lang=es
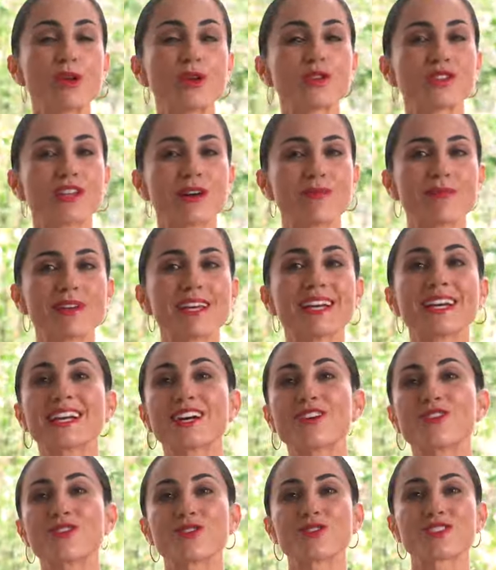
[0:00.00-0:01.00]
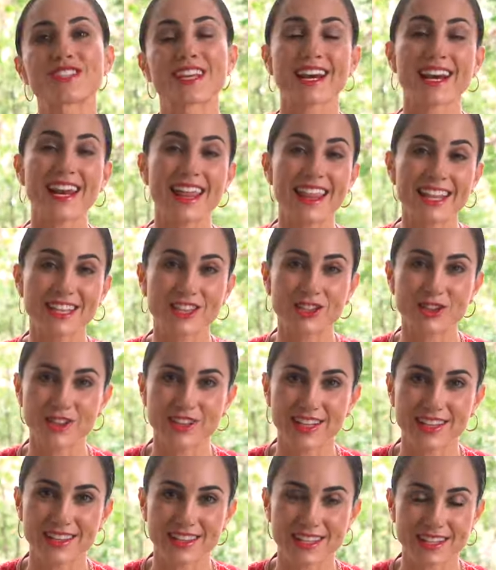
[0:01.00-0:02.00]
pero también reconocerla
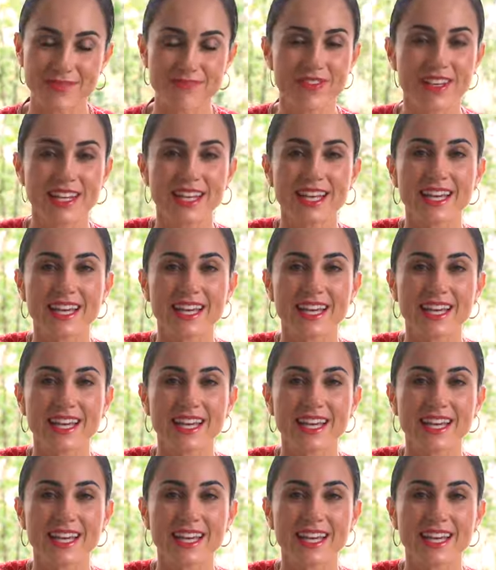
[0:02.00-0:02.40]
dentro de ti.